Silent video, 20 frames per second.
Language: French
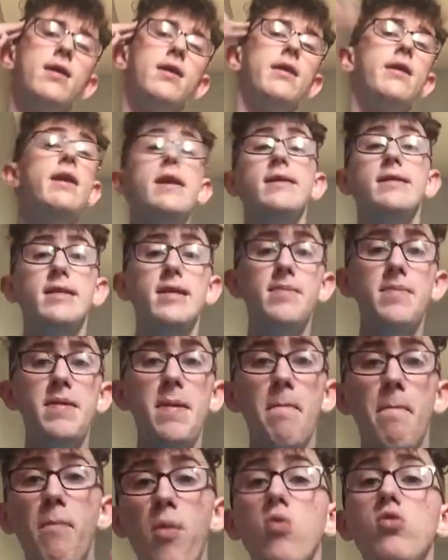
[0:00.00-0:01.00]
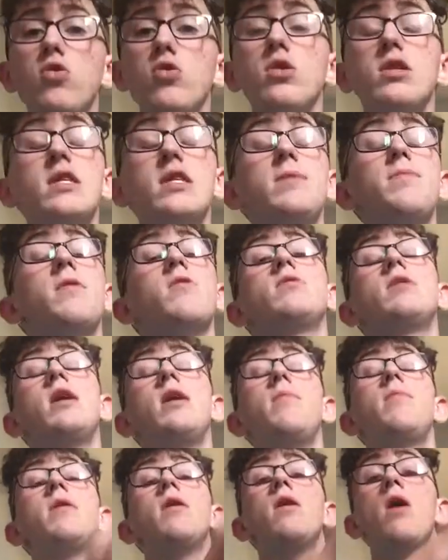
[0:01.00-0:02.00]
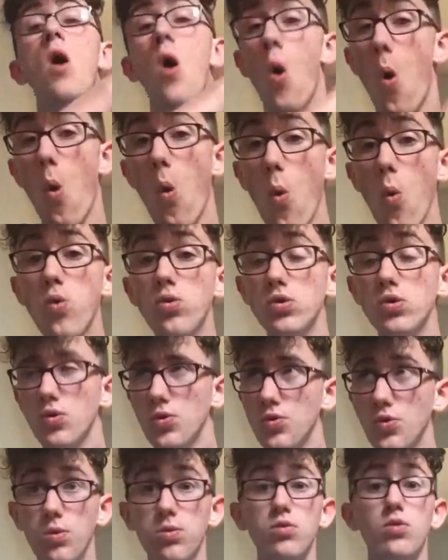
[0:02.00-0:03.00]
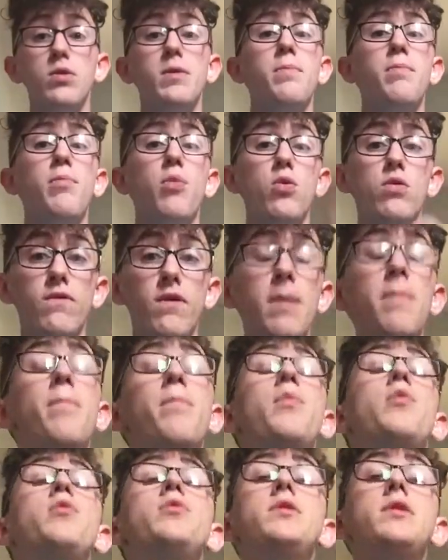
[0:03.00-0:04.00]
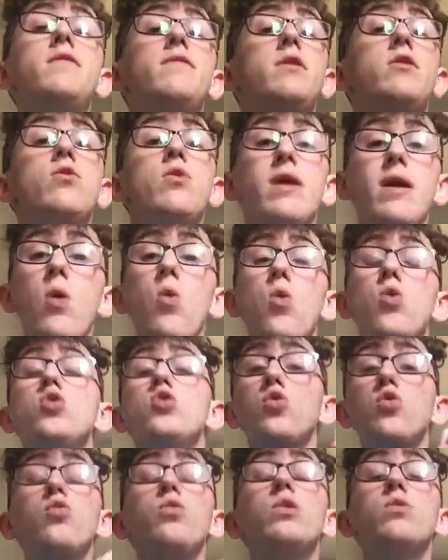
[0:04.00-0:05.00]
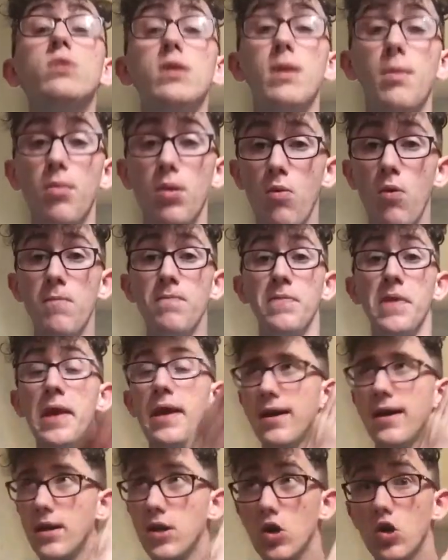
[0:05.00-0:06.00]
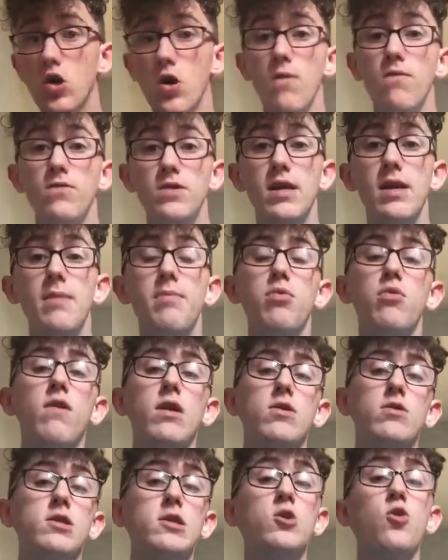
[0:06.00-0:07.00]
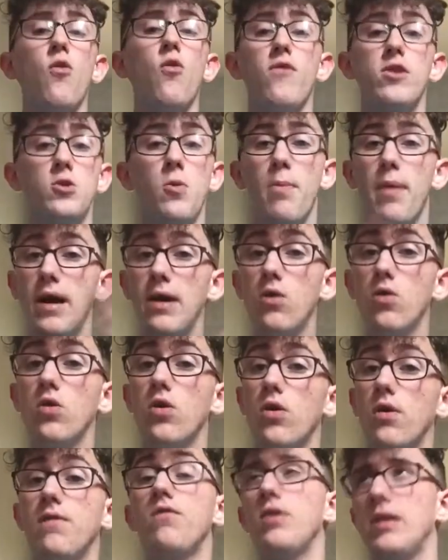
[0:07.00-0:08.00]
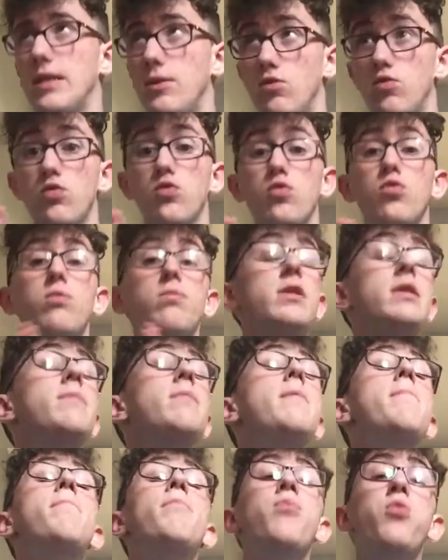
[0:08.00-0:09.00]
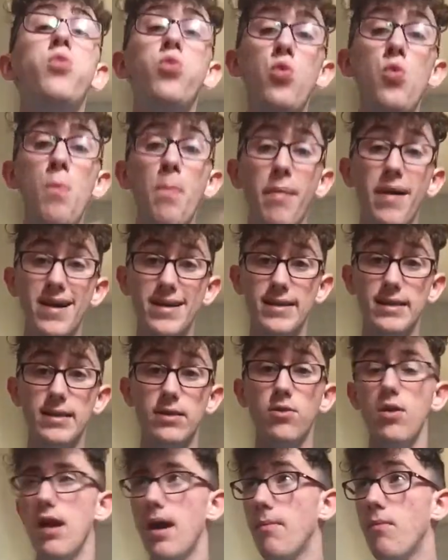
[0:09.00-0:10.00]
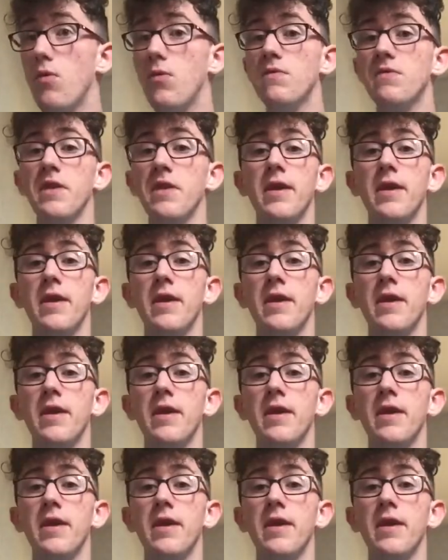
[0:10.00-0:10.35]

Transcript: Les amis, bonjour, j'espère que vous allez bien. On se retrouve aujourd'hui pour une nouvelle petite vidéo. Et aujourd'hui, tout simplement, comme vous avez pu le voir dans le titre, on va se parler encore une fois des 12 coups de midi, mais plus particulièrement